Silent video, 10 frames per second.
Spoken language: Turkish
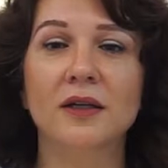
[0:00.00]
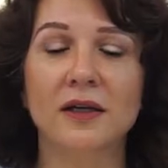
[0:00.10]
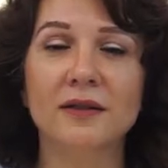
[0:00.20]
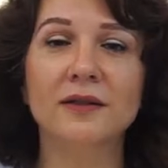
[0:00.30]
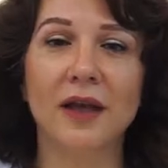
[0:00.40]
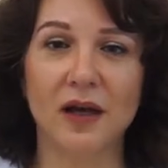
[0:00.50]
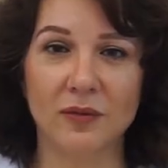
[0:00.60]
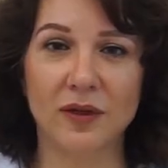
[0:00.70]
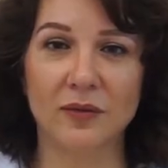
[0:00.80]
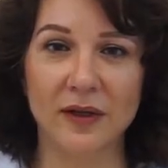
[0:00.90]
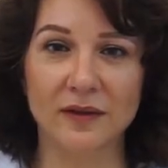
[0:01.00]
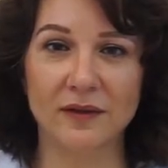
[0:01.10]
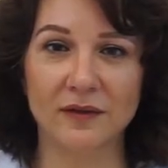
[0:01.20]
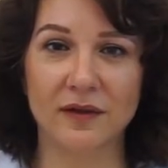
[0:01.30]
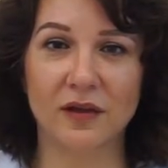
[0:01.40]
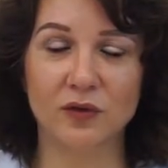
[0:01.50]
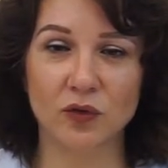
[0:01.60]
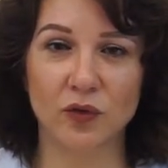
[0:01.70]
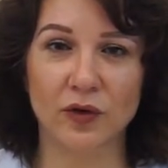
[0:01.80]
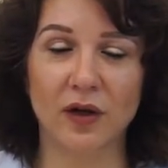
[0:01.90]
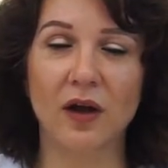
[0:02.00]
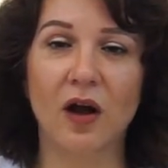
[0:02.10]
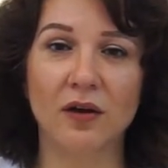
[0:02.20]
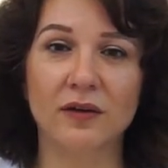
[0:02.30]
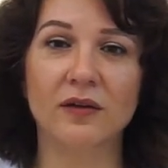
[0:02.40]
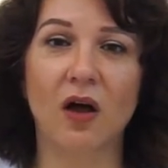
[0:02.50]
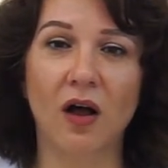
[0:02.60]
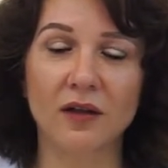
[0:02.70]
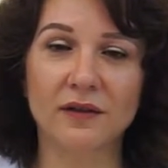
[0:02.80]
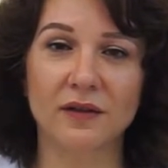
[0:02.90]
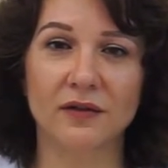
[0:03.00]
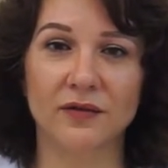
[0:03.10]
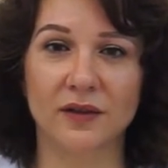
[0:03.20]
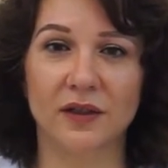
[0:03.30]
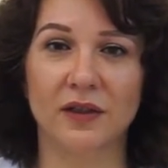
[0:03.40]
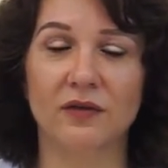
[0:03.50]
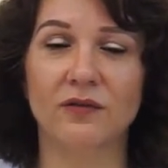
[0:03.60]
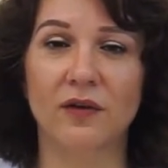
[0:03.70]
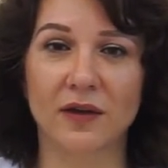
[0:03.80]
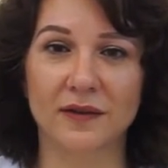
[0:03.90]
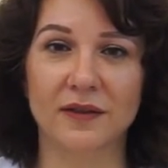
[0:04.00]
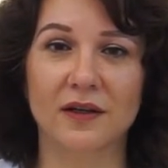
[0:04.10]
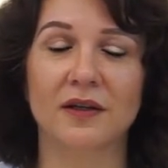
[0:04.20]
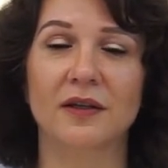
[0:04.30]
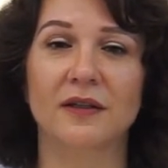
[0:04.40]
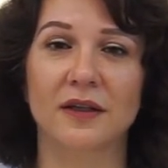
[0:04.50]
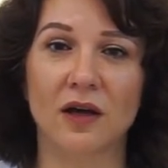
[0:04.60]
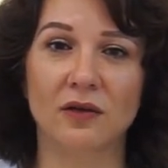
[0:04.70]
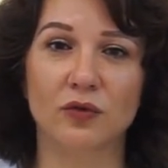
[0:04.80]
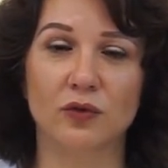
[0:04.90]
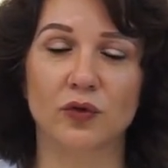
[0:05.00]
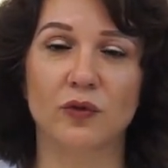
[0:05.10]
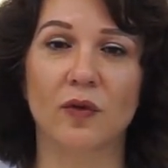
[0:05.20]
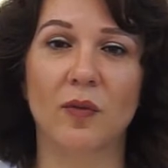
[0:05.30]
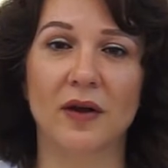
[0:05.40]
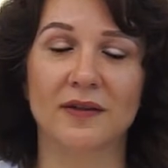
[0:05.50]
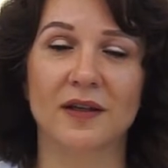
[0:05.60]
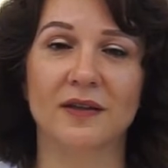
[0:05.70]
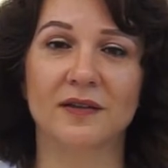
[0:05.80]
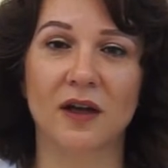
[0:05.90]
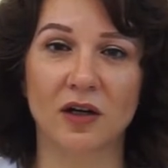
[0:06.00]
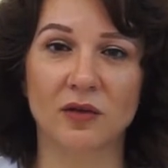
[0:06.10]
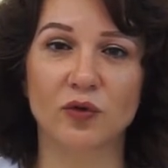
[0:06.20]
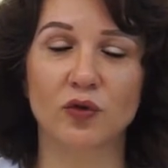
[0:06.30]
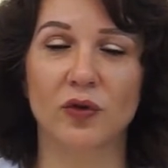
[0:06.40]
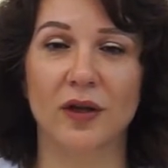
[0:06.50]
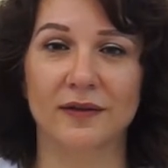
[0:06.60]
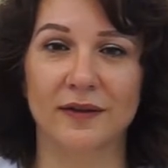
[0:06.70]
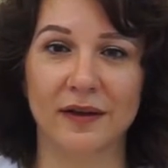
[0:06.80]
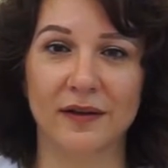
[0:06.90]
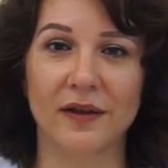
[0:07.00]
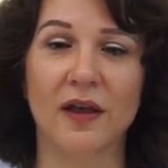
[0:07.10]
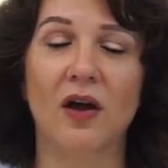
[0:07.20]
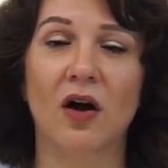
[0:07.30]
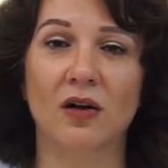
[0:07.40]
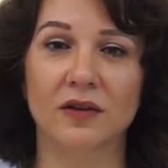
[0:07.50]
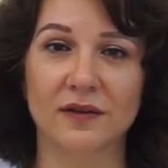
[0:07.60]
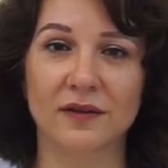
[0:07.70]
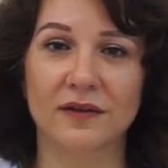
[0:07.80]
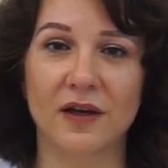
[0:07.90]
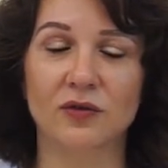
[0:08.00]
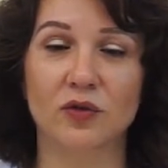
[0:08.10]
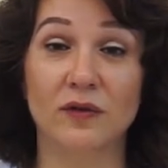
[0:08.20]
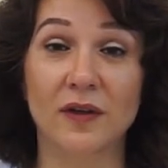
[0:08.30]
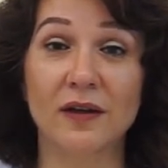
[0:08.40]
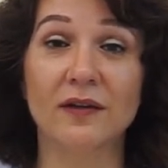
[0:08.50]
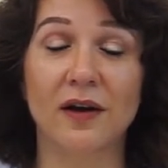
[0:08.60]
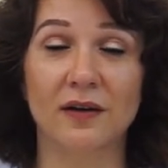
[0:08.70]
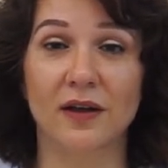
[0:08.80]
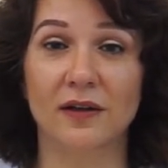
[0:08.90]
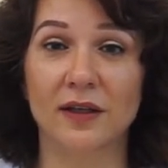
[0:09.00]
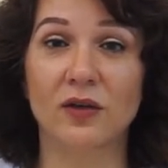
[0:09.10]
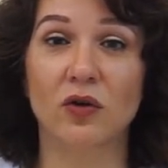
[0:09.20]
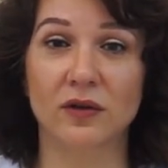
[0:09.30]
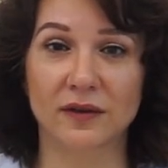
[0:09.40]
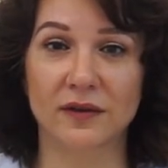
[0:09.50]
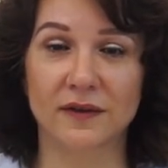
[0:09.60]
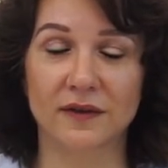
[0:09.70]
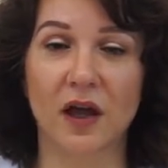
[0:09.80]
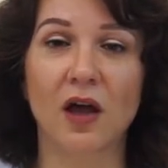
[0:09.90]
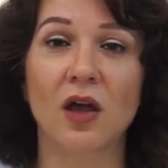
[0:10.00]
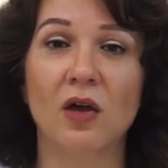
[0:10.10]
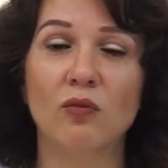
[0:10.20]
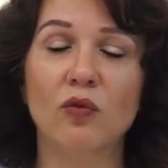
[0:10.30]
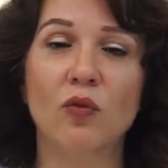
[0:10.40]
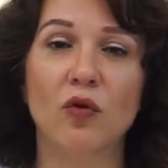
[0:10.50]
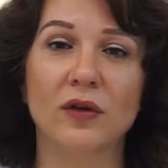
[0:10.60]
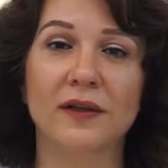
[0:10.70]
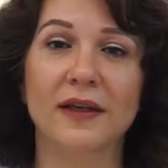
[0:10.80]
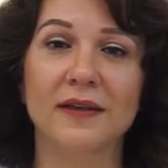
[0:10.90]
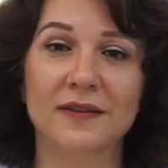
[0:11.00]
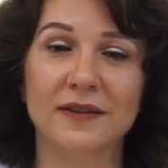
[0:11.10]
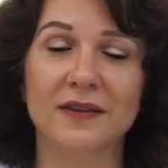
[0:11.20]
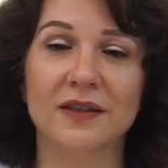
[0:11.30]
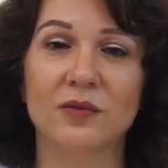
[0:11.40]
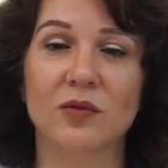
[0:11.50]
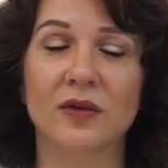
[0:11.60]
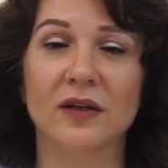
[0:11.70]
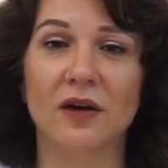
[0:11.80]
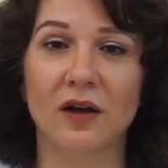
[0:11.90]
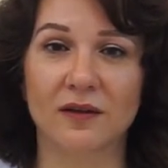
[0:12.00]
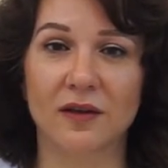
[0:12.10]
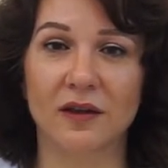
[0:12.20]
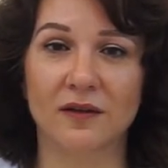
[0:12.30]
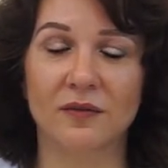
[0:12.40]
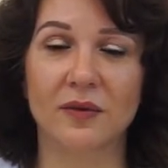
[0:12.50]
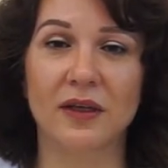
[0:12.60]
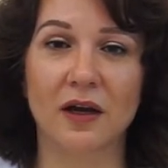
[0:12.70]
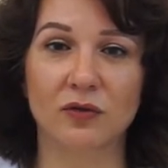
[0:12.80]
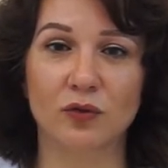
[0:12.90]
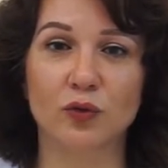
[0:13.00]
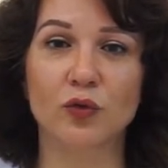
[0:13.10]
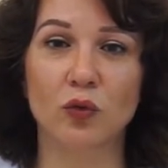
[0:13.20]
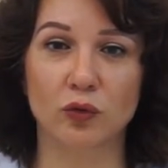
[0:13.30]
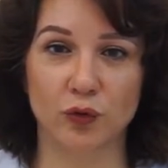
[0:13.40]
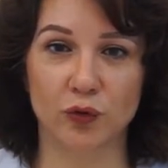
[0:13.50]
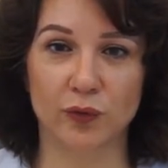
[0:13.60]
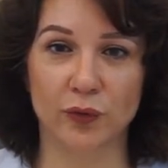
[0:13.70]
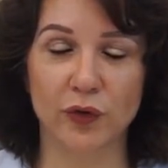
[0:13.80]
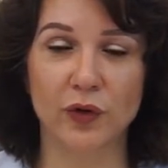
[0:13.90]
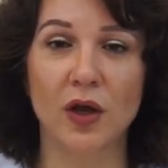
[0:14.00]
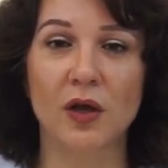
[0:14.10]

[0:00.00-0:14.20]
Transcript: Karın germe ameliyatından sonra karnın alt tarafındaki fazla yağ dokusu ve bazen sarkmış olan deri alındıktan sonra tekrardan kilo alınırsa bu bölgede eskisi gibi bir katlantı, bir yağ dokusu oluşur mu?